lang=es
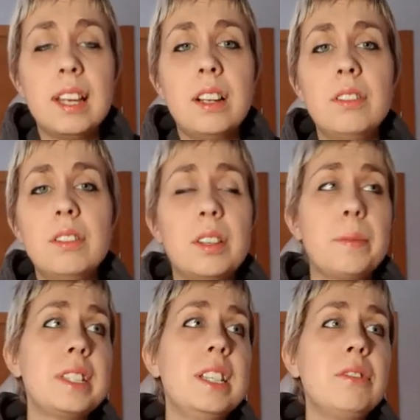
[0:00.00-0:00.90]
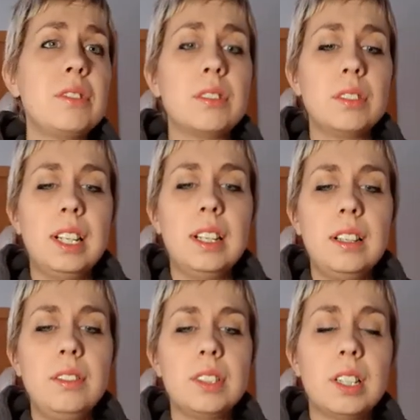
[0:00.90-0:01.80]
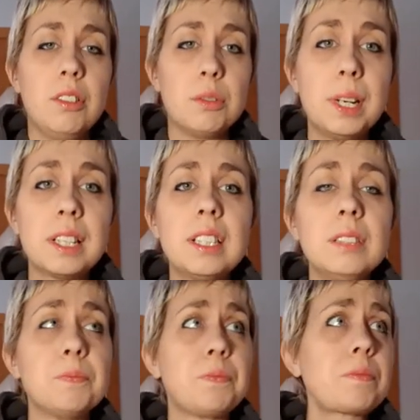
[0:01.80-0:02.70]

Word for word: Luego Hard Business luchó contra Lucha House Party,